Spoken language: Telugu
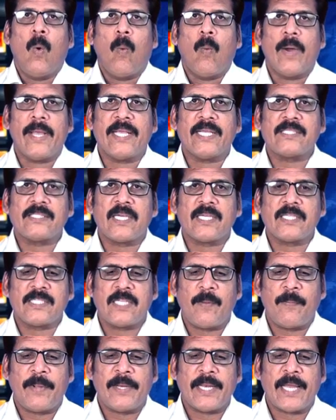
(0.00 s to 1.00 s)

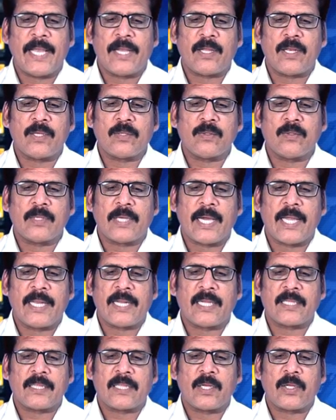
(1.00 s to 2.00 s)
వైఎస్ఆర్సీపీ నాయకులకు
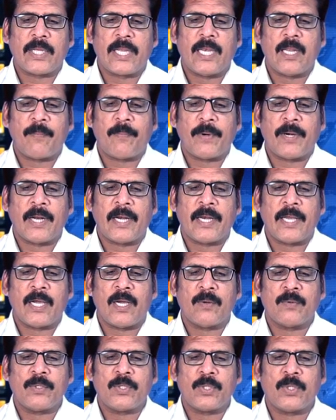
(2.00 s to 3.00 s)
కార్యకర్తలకు ఎల్లప్పుడు
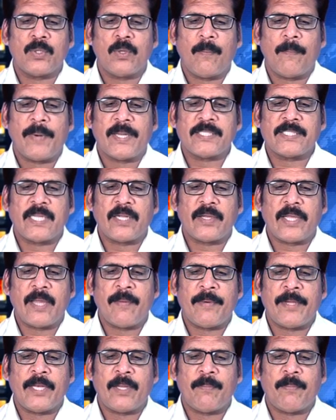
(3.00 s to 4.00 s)
అండగా ఉంటూ ప్రజలకు
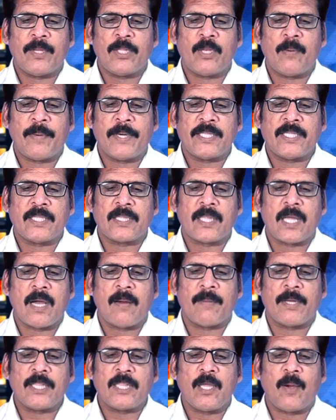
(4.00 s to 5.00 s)
ఏమైనా ఇబ్బందులు పడితే
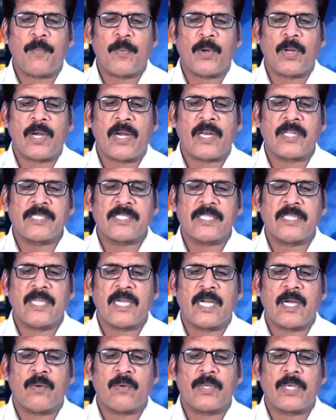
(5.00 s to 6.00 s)
తామంతా పోరాడానికి
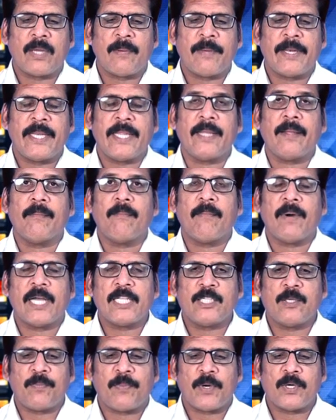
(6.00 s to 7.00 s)
సిద్ధంగా ఉంటామని
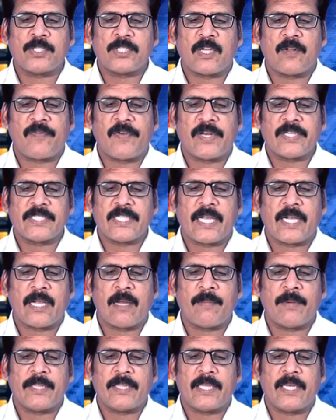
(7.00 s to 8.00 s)
మాజీ పౌర సరఫరాల శాఖ
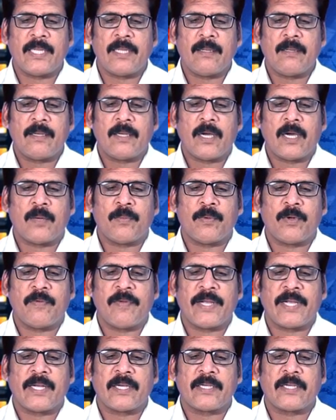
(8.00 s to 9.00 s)
మంత్రి కారుమూరి
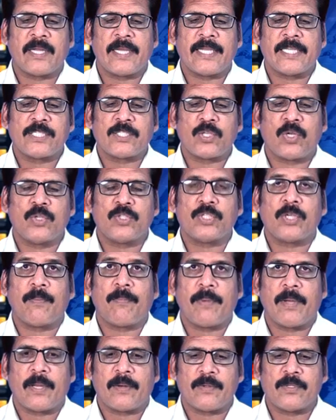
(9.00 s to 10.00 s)
వెంకట నాగేశ్వరరావు
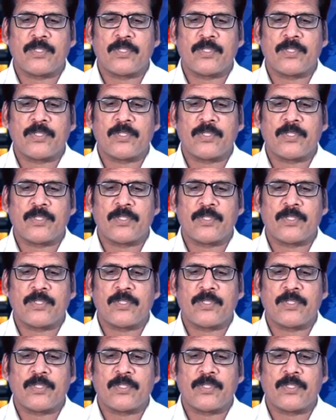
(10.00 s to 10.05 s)
చెప్పారు